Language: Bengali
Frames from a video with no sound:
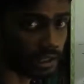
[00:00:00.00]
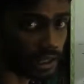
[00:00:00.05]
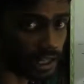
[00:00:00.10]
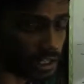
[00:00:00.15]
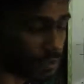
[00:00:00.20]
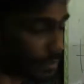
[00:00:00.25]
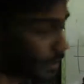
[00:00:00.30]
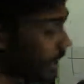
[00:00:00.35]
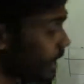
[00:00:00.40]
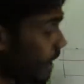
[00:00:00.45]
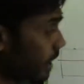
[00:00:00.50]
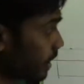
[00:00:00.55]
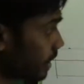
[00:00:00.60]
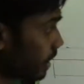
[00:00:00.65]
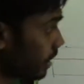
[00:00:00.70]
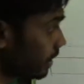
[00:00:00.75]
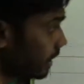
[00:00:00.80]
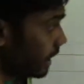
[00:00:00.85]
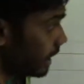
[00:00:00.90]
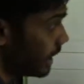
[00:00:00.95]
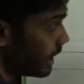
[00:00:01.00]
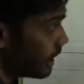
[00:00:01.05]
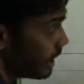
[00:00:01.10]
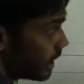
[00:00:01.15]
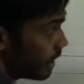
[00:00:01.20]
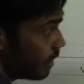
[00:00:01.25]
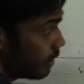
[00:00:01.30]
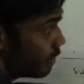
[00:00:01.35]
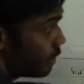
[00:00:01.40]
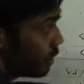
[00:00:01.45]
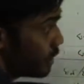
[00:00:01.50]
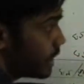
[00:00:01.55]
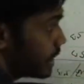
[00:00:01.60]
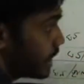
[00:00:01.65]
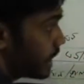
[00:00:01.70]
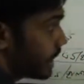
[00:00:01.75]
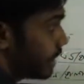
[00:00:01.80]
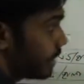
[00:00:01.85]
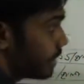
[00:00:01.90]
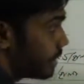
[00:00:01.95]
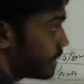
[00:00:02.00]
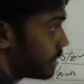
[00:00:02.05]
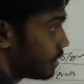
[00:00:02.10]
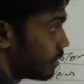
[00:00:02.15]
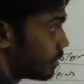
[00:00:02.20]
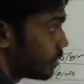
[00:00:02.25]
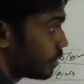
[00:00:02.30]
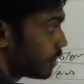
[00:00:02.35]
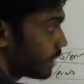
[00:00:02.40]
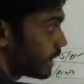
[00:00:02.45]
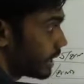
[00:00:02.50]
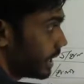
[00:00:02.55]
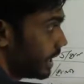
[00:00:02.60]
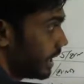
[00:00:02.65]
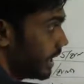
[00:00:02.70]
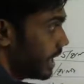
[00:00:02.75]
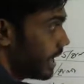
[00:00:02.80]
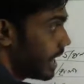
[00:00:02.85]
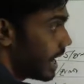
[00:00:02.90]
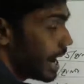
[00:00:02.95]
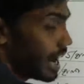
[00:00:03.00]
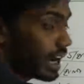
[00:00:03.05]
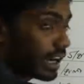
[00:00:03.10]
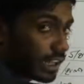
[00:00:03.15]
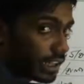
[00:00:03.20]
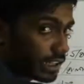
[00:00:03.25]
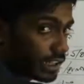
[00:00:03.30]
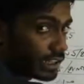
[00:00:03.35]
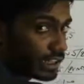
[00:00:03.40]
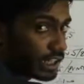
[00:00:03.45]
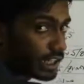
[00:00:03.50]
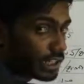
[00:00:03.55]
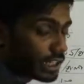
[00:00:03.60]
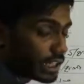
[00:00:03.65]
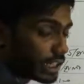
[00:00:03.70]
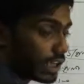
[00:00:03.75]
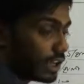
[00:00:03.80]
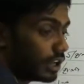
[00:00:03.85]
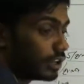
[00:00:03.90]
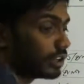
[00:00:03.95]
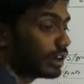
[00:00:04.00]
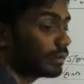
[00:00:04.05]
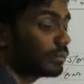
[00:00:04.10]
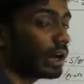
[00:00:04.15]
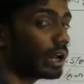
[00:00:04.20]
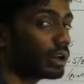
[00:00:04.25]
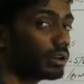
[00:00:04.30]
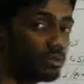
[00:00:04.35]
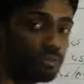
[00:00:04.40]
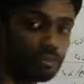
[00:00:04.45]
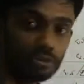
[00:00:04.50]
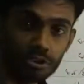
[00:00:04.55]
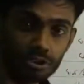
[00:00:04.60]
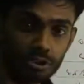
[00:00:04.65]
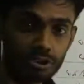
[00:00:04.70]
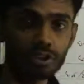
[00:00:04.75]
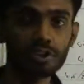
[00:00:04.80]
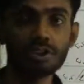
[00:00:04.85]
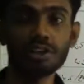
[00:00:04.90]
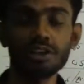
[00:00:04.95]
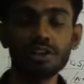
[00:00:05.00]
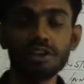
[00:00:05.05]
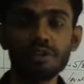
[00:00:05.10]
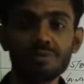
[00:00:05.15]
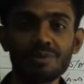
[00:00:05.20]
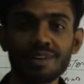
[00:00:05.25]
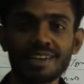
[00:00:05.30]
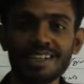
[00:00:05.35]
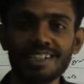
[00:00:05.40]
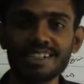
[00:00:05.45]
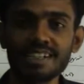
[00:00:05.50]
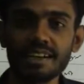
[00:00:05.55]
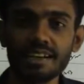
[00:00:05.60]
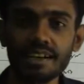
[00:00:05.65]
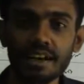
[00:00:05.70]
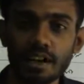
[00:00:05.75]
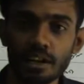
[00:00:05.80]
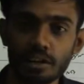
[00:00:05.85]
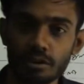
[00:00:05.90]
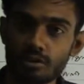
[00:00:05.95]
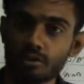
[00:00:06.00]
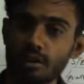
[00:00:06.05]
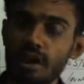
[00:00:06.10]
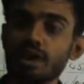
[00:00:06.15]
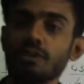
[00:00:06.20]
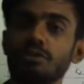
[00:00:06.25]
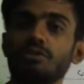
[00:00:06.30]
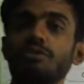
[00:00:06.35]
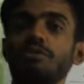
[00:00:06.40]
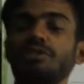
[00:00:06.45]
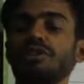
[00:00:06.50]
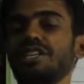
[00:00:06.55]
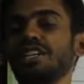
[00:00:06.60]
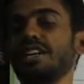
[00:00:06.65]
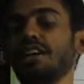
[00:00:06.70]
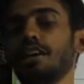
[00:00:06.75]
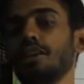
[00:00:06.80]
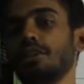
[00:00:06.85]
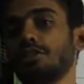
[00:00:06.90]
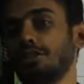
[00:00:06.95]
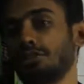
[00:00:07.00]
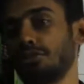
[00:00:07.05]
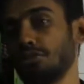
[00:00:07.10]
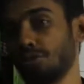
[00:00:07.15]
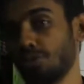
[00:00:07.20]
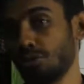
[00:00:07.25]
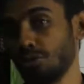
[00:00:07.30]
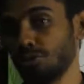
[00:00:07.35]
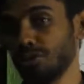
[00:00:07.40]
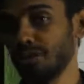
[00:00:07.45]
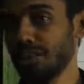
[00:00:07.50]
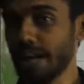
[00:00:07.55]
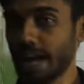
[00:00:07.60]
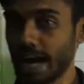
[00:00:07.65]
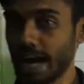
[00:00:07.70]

দিকে আসবে তাহলে এই আলোক রশিটা কি হচ্ছে ঘন থেকে হালকাতে যাচ্ছে তো আমরা আলোর প্রতিসরণের নিয়মটা কি জানি কোন আলোক রশ্মি যখন ঘন থেকে